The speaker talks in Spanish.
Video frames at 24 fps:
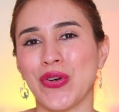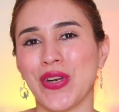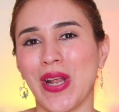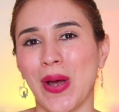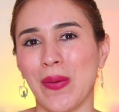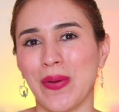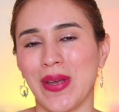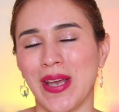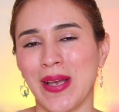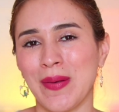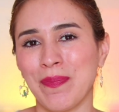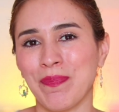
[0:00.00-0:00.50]

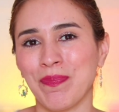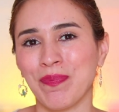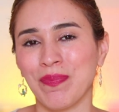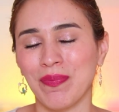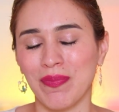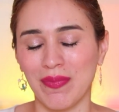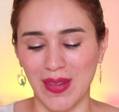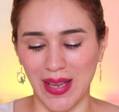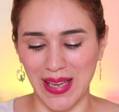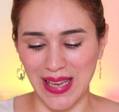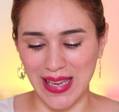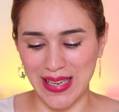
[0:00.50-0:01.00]
grabé
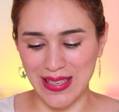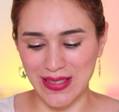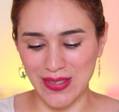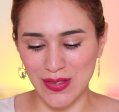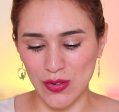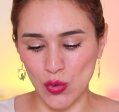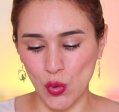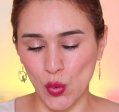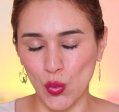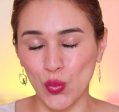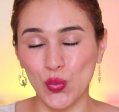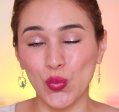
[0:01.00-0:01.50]

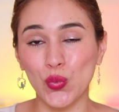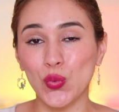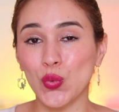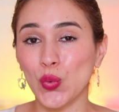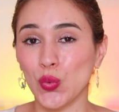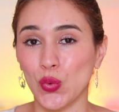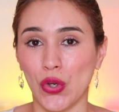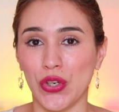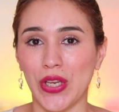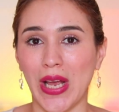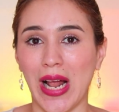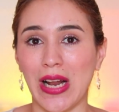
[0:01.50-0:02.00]
es un
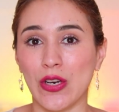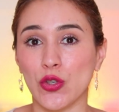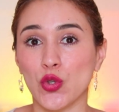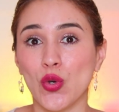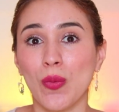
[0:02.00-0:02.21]
tutorial.